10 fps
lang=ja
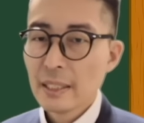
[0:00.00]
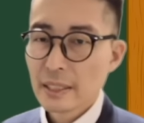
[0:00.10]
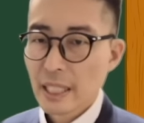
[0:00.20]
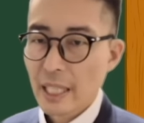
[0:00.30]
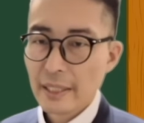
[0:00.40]

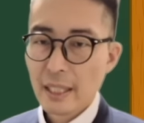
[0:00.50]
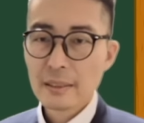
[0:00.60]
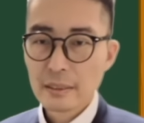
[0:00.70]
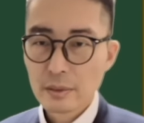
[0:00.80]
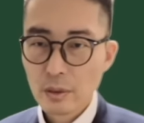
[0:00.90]
遅滞な
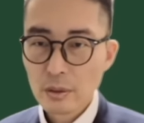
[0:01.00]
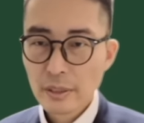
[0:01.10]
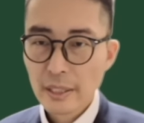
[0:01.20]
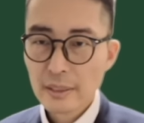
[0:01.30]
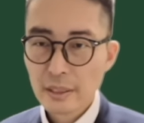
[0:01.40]
く都道府
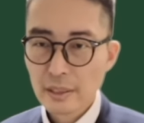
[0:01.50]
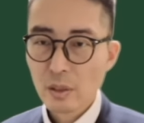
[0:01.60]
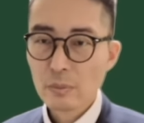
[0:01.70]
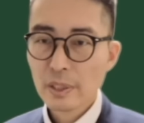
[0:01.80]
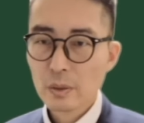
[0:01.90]
県知事にそ
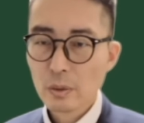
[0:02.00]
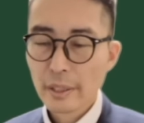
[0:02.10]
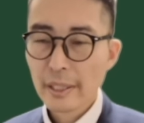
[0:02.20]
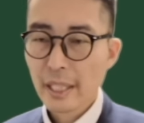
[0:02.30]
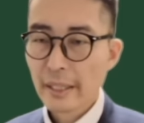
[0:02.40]
の旨を届
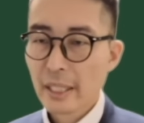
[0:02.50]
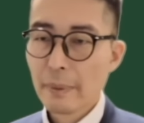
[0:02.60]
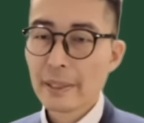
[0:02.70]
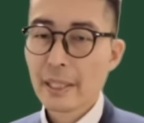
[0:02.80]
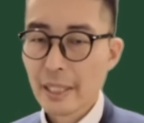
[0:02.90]
け出なけれ
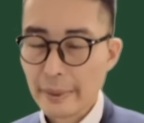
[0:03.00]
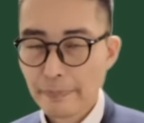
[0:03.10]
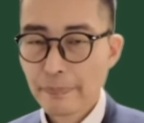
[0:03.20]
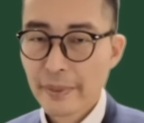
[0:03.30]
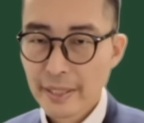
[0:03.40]
ばならない。
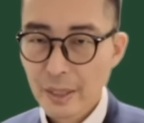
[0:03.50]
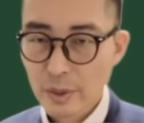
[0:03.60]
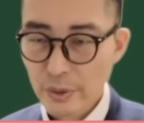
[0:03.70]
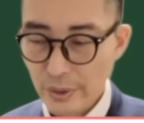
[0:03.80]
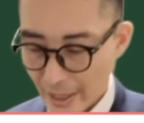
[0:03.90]
さあ、どう
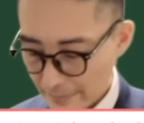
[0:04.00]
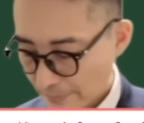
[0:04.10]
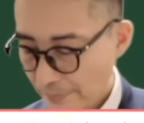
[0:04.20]
でしょうか。